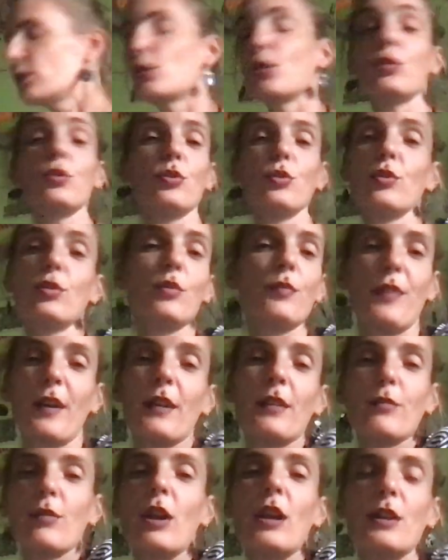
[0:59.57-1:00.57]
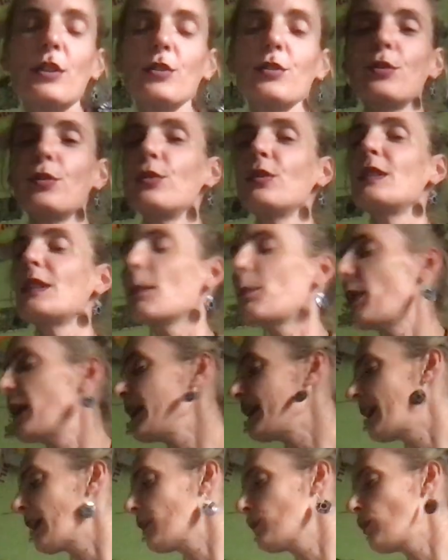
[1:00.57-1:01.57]
je, enfin voilà, je ne tire pas les
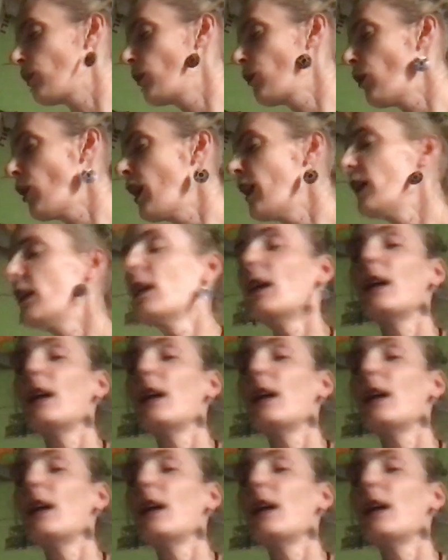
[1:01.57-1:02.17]
cartes pour moi.